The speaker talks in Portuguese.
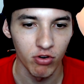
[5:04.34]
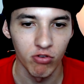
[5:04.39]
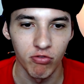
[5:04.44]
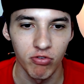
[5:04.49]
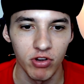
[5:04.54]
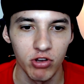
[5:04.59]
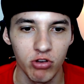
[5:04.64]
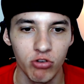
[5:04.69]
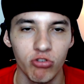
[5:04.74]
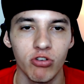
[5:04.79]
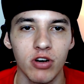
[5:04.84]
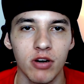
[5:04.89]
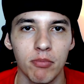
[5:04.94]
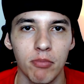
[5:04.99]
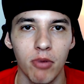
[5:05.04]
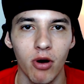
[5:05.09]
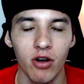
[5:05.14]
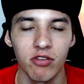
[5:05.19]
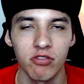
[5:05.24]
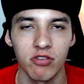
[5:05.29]
só foi um vídeo de
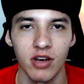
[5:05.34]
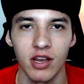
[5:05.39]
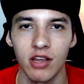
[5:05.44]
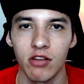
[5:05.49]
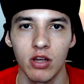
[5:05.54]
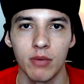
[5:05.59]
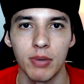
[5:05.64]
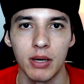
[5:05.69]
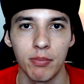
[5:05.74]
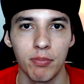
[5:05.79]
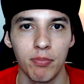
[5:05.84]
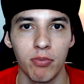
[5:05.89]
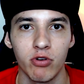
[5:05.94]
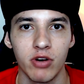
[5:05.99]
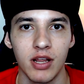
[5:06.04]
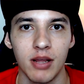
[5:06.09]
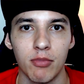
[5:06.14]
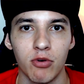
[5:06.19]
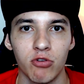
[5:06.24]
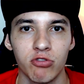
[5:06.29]
unboxing, né? Só para
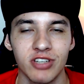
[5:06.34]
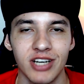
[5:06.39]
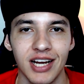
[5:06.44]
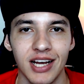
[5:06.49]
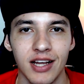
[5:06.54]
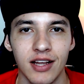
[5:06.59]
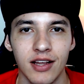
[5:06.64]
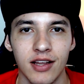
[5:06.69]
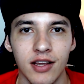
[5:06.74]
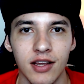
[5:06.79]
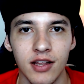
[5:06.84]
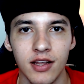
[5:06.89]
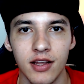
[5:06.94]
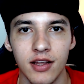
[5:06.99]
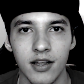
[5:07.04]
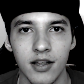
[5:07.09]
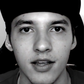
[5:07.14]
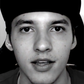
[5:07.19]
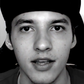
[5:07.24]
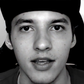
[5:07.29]
poder
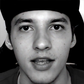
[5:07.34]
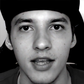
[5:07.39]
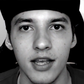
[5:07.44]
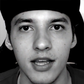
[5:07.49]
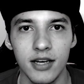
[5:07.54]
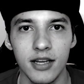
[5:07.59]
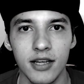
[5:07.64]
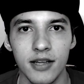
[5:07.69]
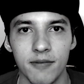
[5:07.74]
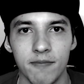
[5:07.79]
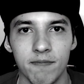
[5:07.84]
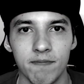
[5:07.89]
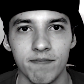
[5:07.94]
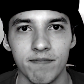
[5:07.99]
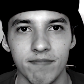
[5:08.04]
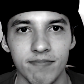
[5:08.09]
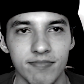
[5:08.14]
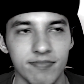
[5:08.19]
mostrar ele.